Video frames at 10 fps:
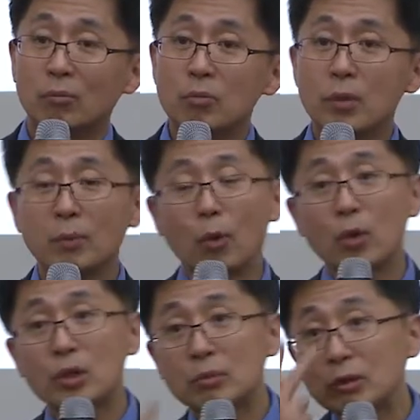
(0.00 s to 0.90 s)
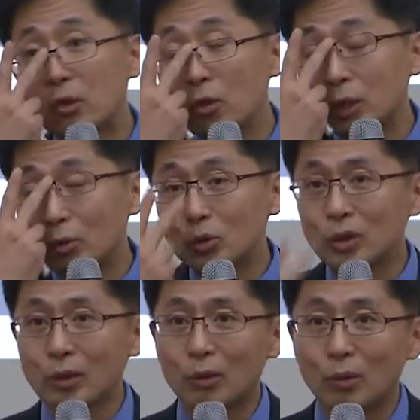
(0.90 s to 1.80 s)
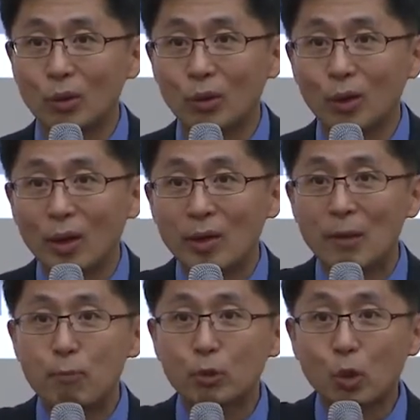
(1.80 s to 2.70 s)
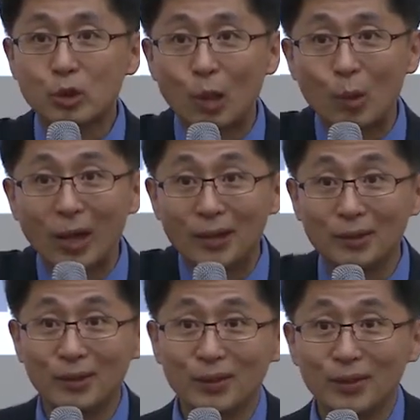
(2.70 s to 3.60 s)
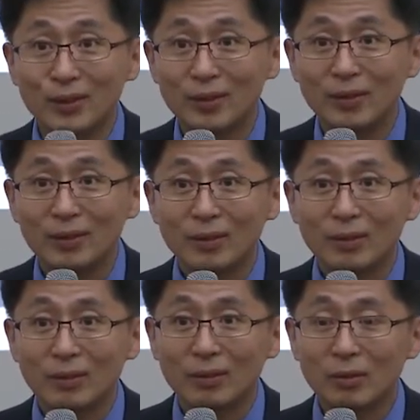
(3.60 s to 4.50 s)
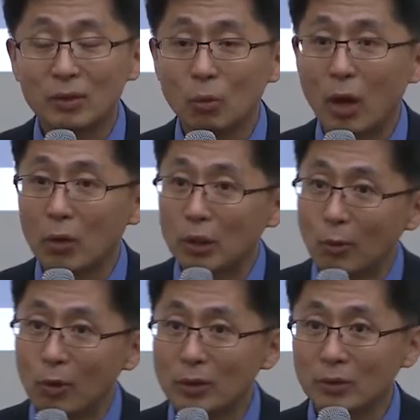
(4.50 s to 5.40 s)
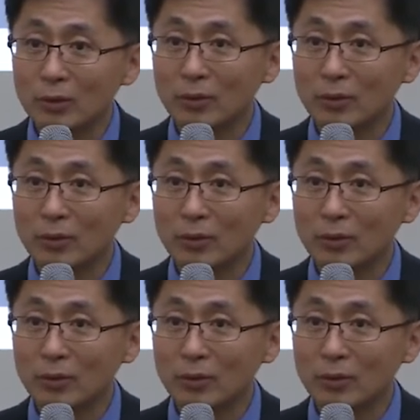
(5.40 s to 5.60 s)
분명히 몰려 있으면 경쟁도 치열하고 인풋 코스트가 올라가거든요. 근데 왜 거기 몰려 있죠?